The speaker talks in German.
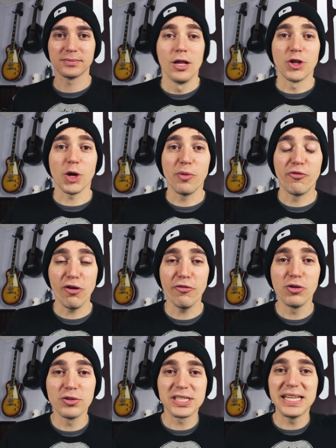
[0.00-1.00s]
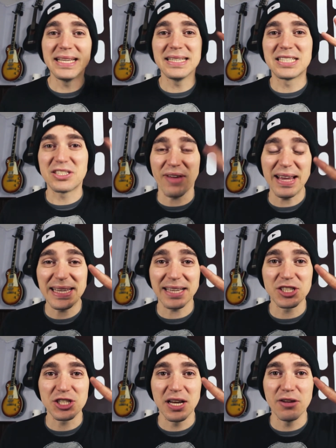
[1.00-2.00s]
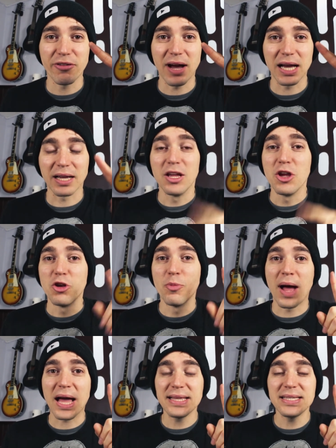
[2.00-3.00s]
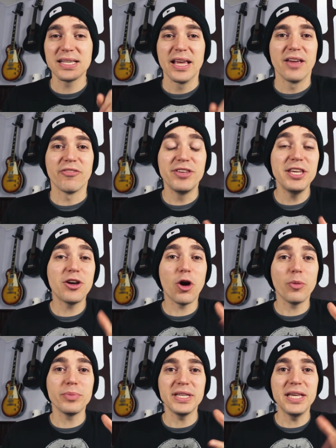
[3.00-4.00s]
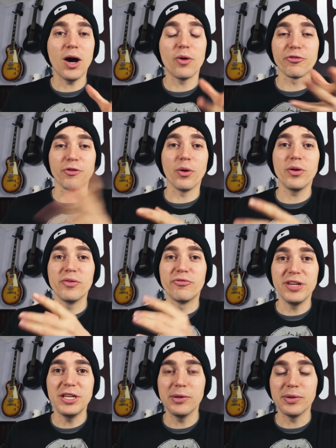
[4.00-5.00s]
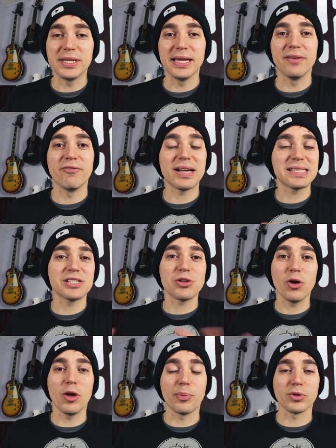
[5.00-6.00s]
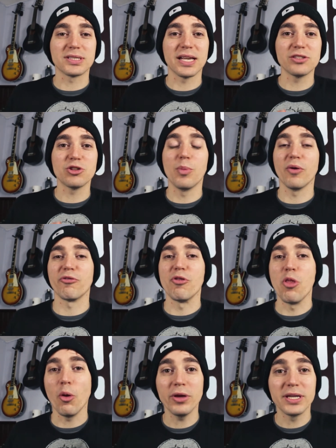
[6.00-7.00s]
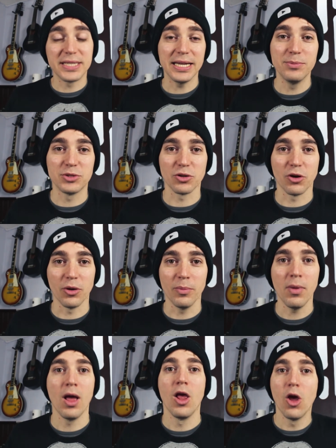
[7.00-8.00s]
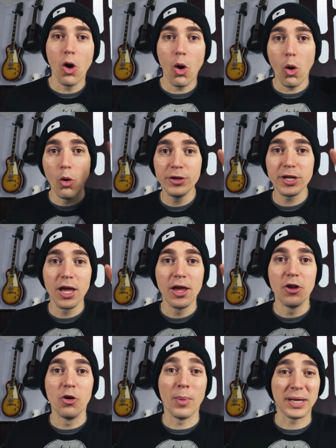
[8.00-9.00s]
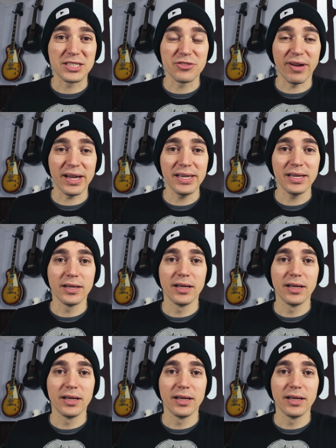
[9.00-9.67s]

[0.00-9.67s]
Doch bevor wir loslegen, zwei ganz schnelle Fragen. Nummer eins: wie kommt ihr auf neue Videoideen? Was ist euer Prozess, um auf neue Themen zu kommen? Und Nummer zwei: